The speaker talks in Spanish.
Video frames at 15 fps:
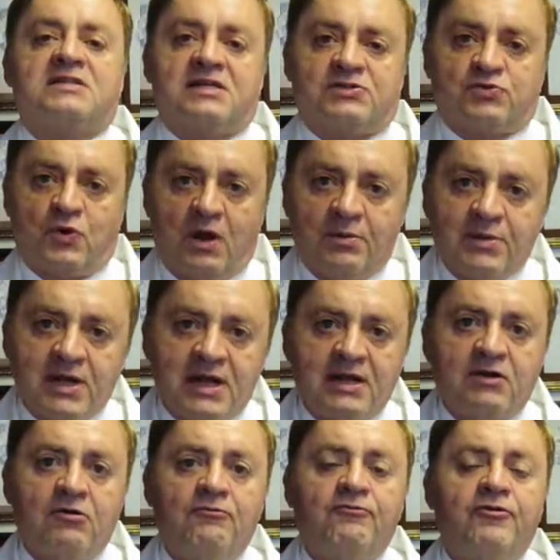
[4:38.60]
resuelve
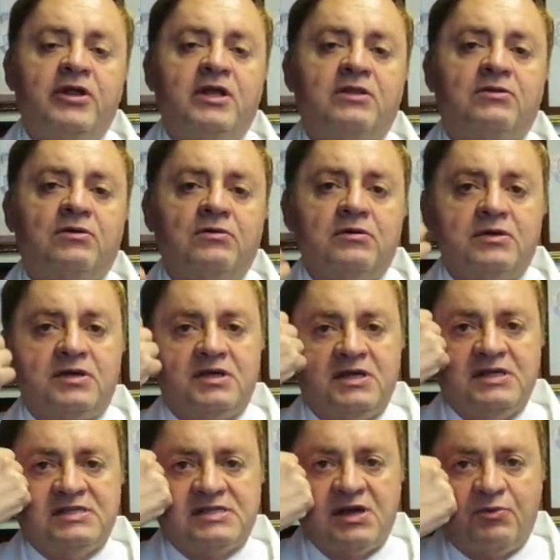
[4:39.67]
el conflicto
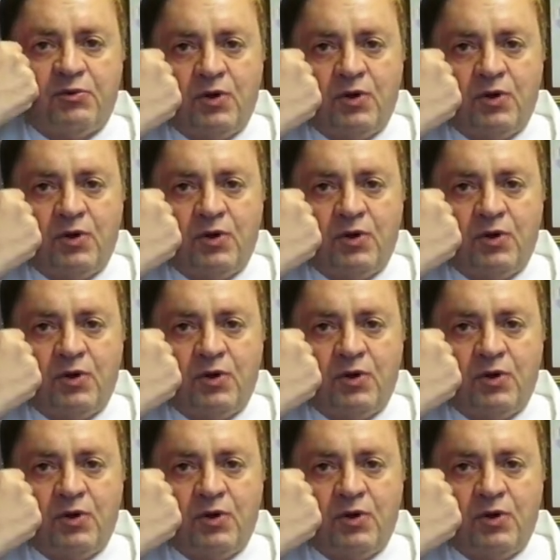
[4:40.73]
y se